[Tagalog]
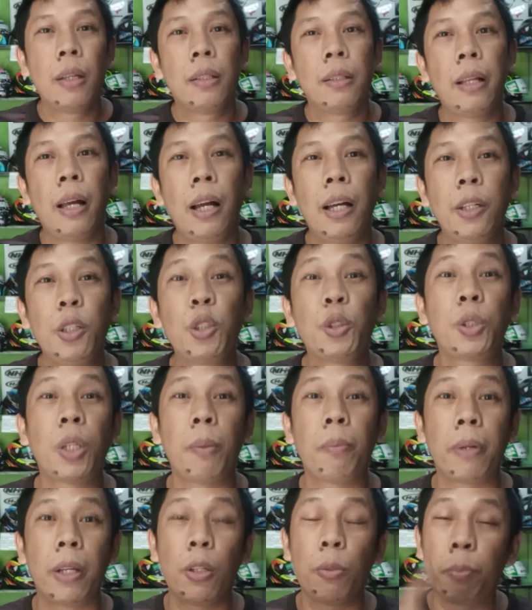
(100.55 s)
Na yung
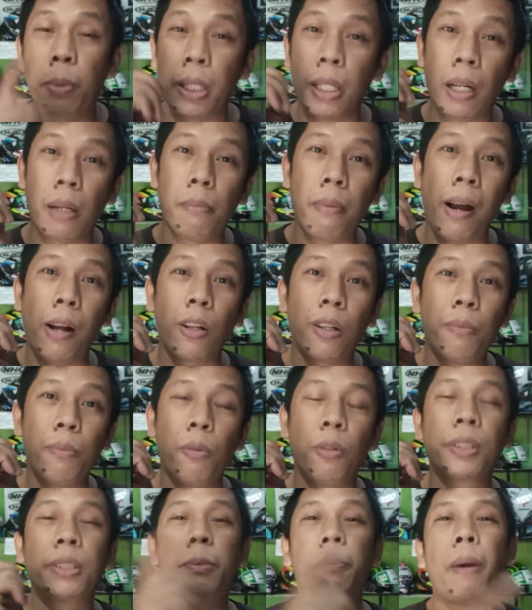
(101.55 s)
syempre yung pinakabago
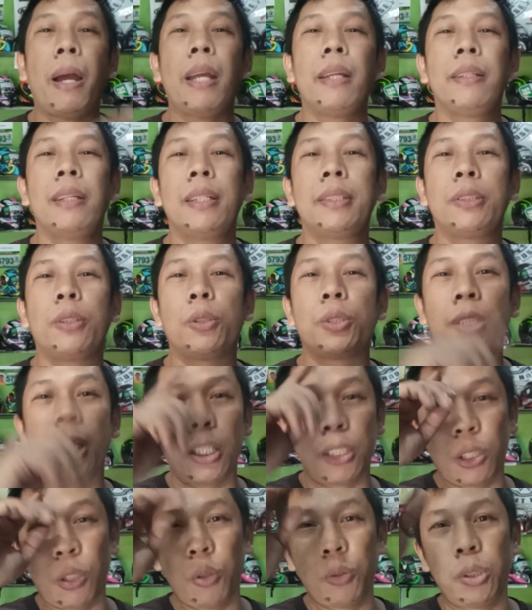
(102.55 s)
mong spider. So
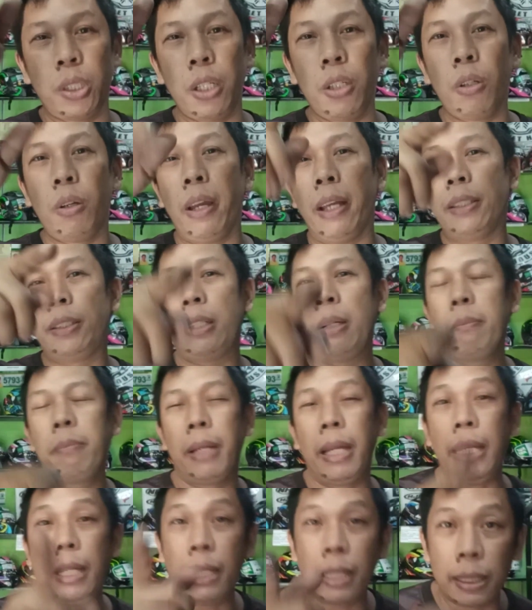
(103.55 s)
shoutout sa iyo. And
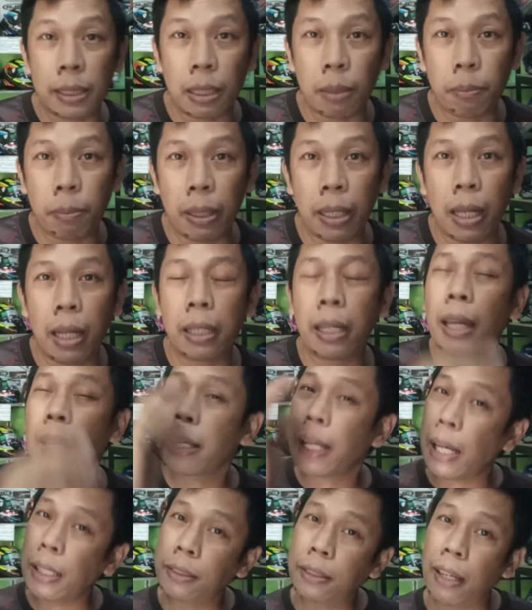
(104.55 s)
syempre, ingat ka palagi.
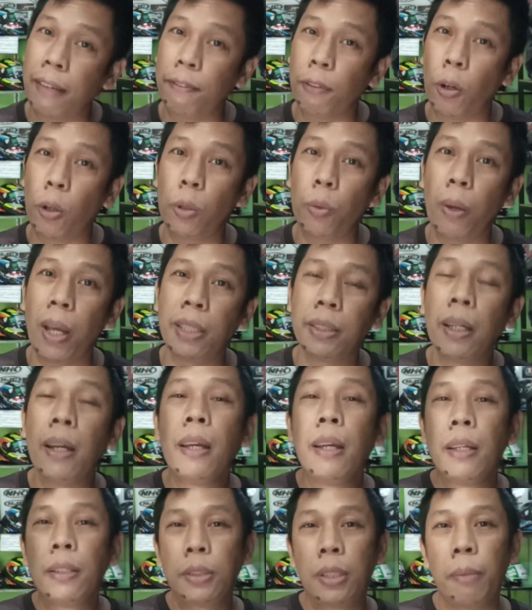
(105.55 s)
Ride safe always.
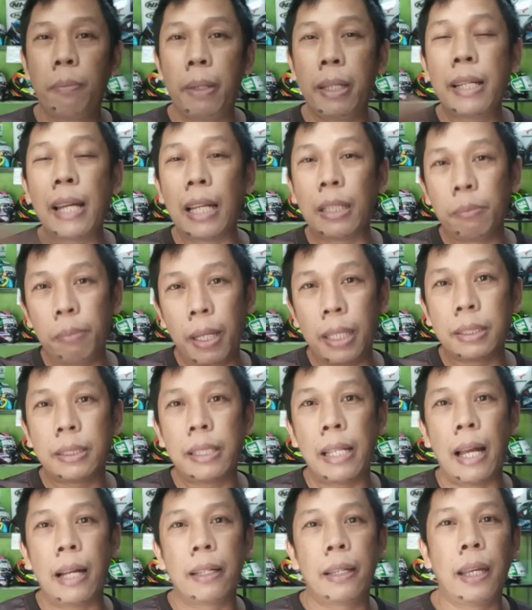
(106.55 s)
Syempre, God bless
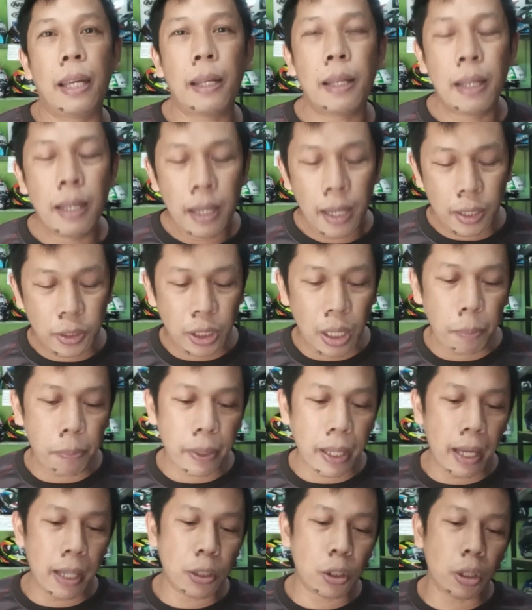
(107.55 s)
lagi. And
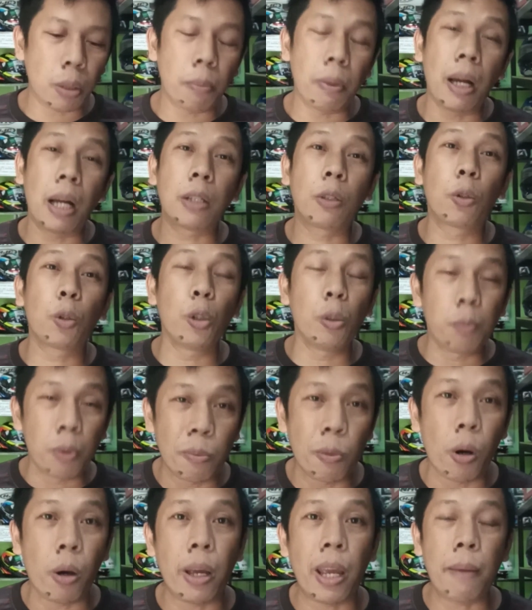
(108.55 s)
syempre, sa mga grupo
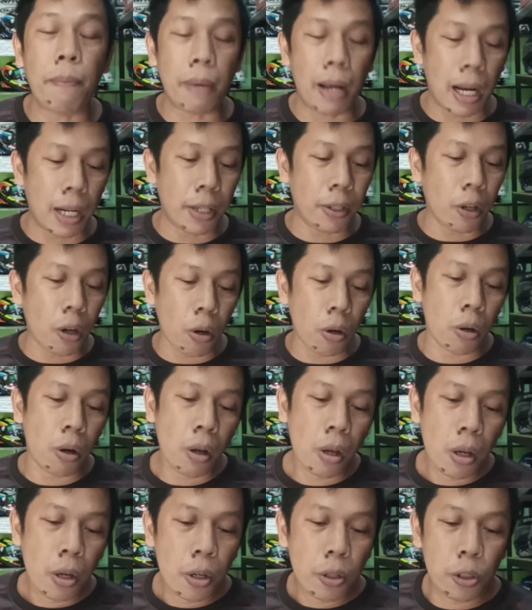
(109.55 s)
mo, MRO,
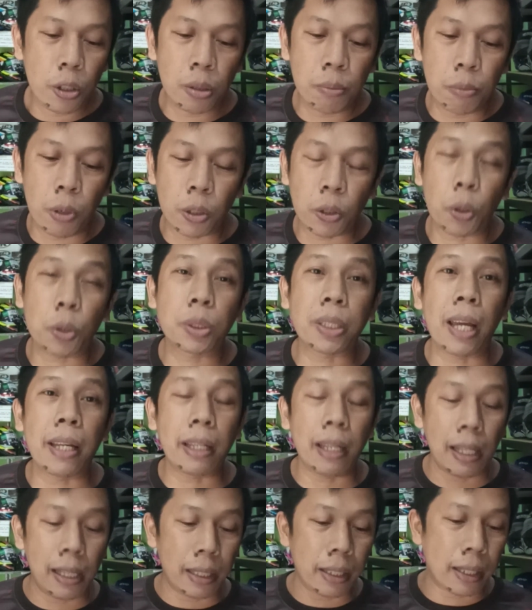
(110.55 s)
yung
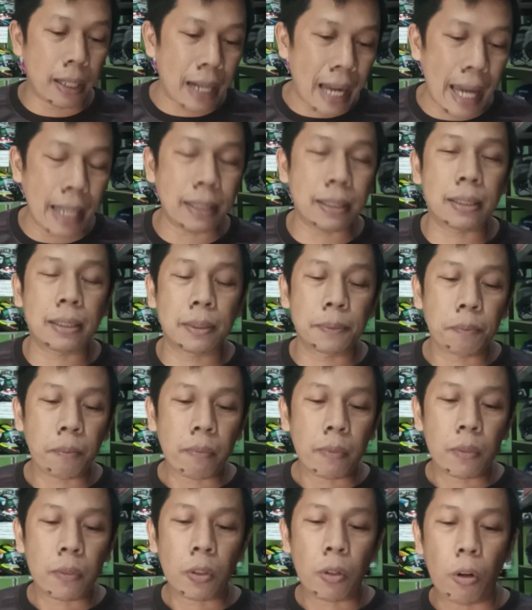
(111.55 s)
Motorcycle Rights
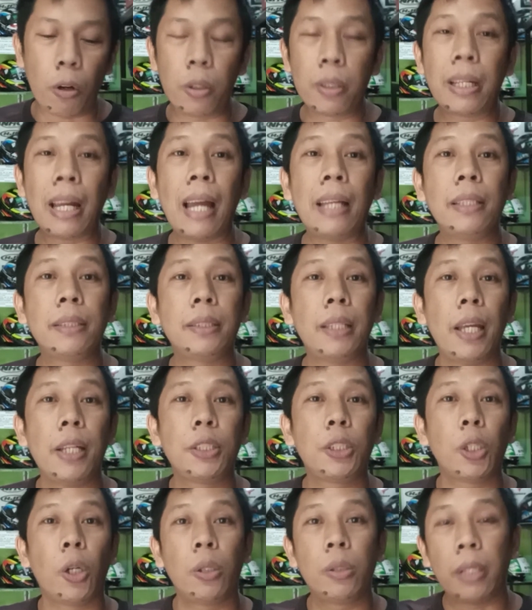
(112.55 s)

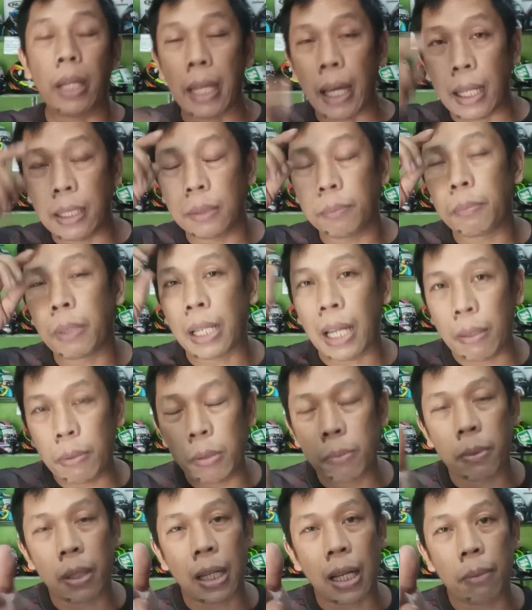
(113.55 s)
Organization. Ayan,
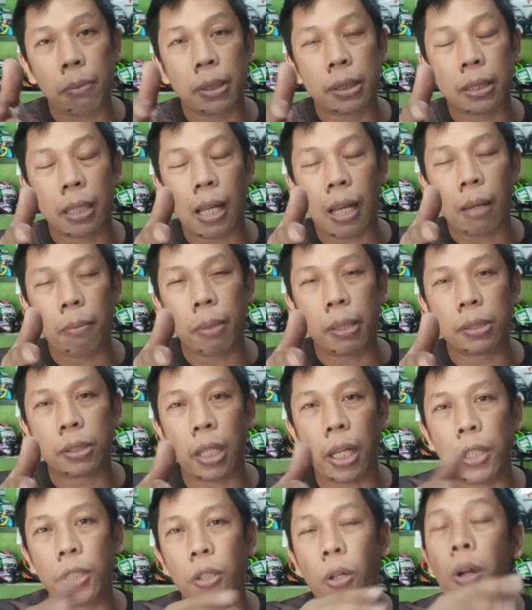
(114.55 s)
maraming maraming salamat sa
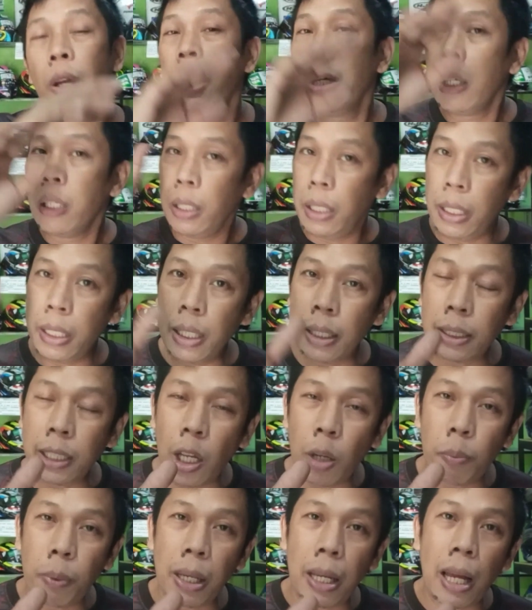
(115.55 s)
inyo. Ingat
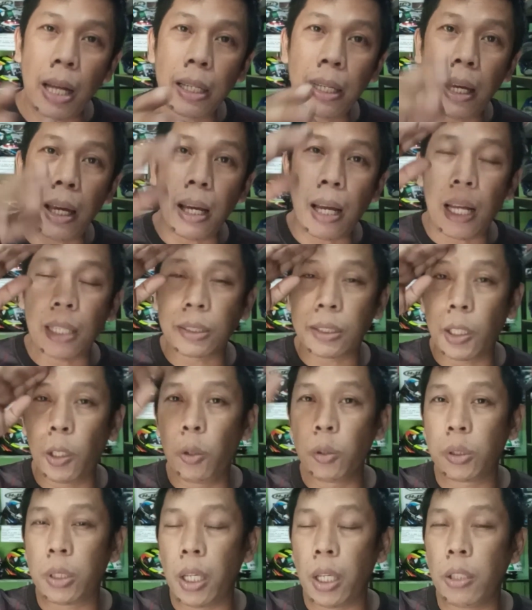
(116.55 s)
kayo palagi. Uh,
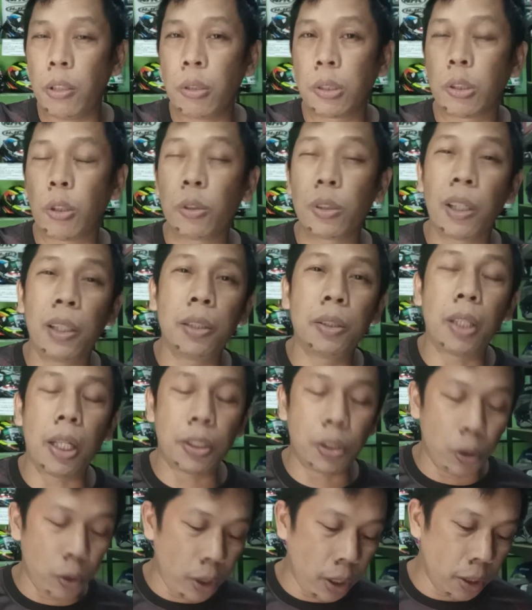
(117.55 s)
salute sa inyo sa
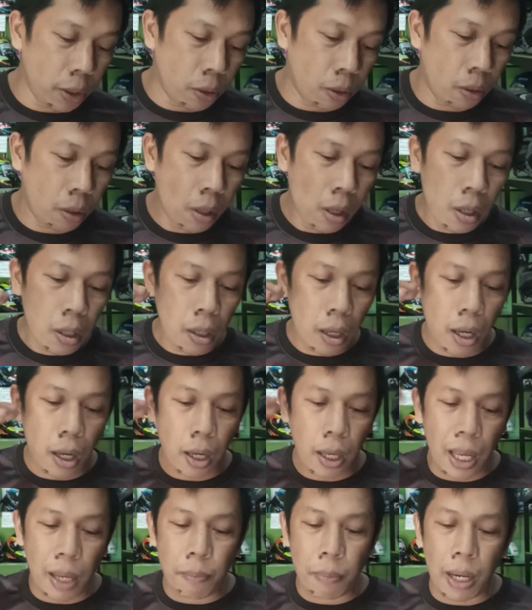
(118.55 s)
organization ninyo. Uh, ah,
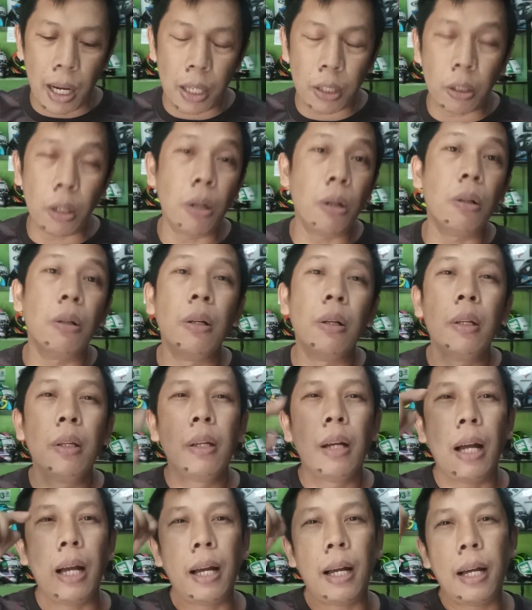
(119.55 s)
MRO,
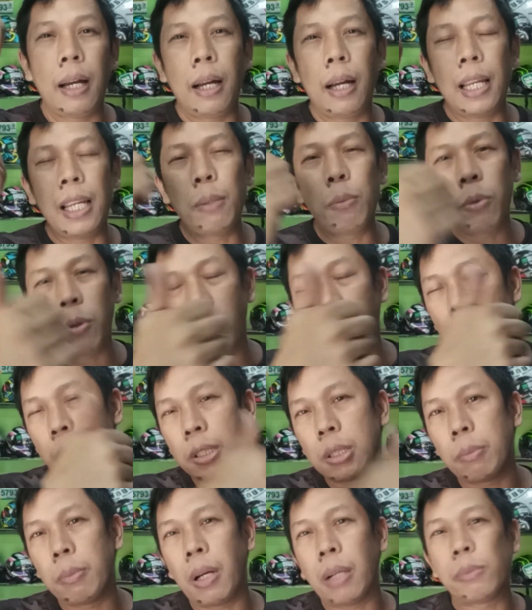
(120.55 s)
uh, alam ko,
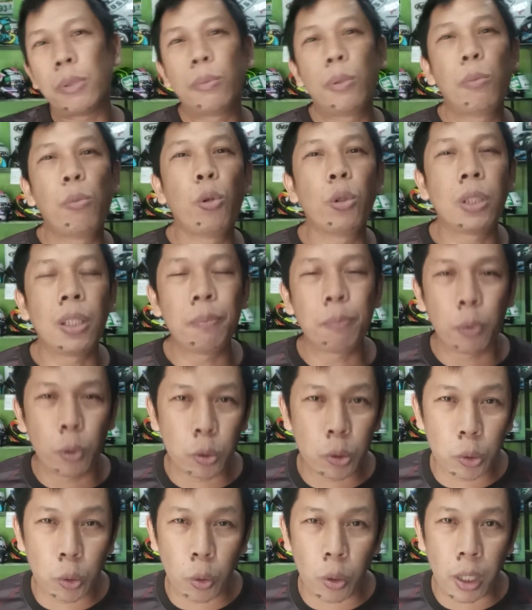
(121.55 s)
isa sa mga mabubuting puso